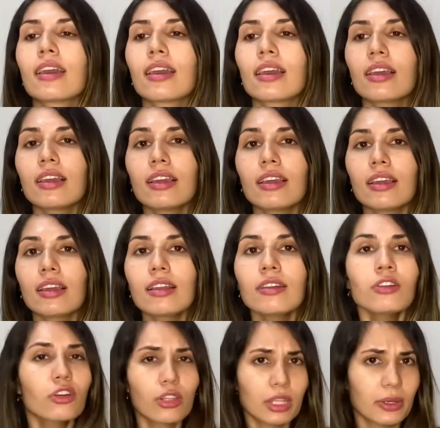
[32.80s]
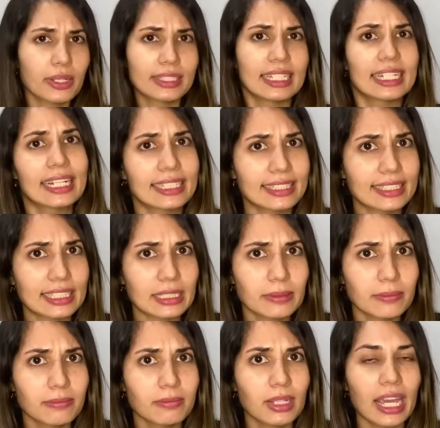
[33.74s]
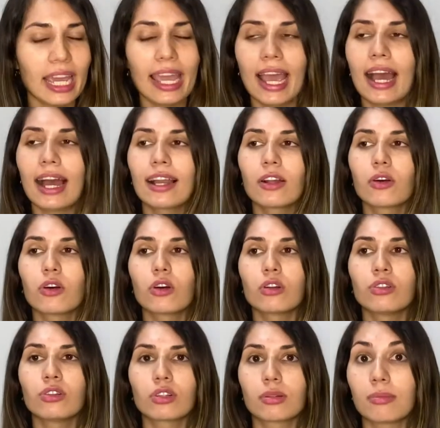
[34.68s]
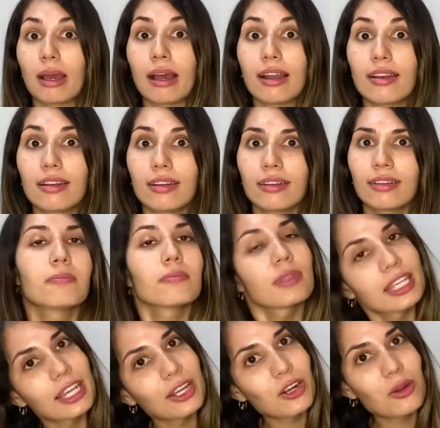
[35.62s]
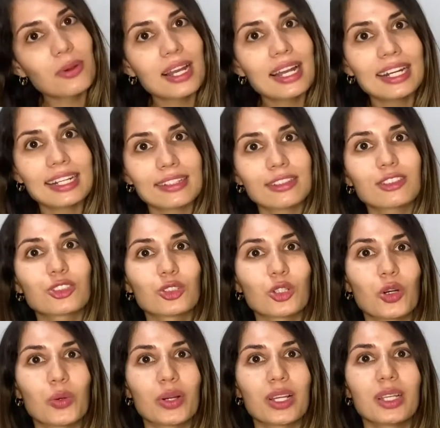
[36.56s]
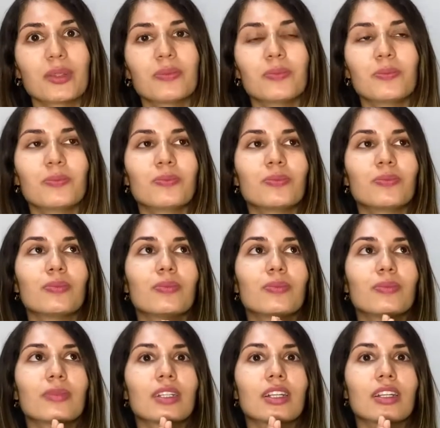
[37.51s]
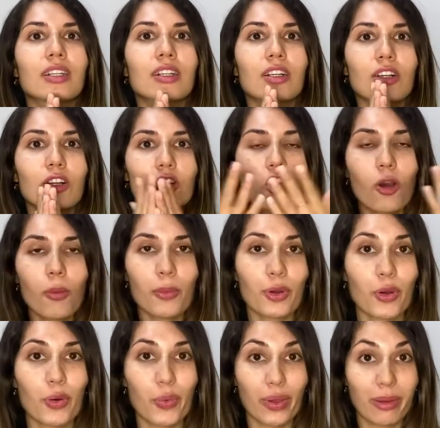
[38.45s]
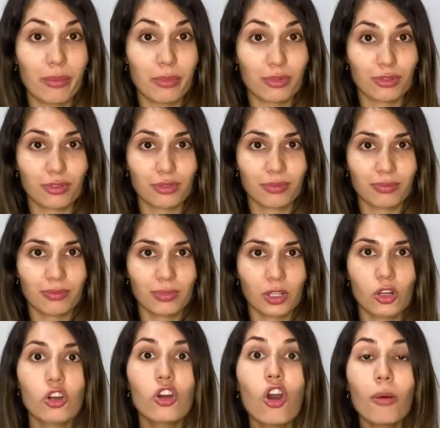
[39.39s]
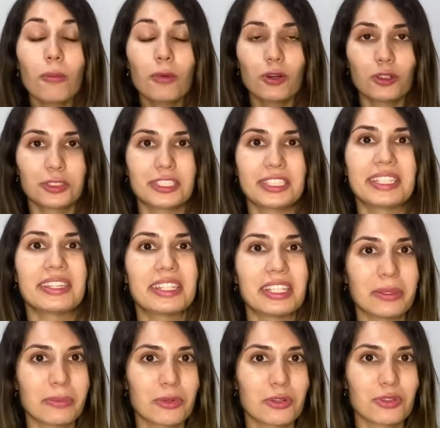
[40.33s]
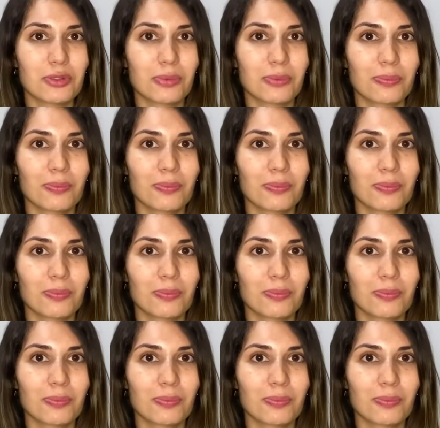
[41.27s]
y no debe ser así, es algo normal. Quiero hablar sobre mm, cómo nos vemos, cómo nos sentimos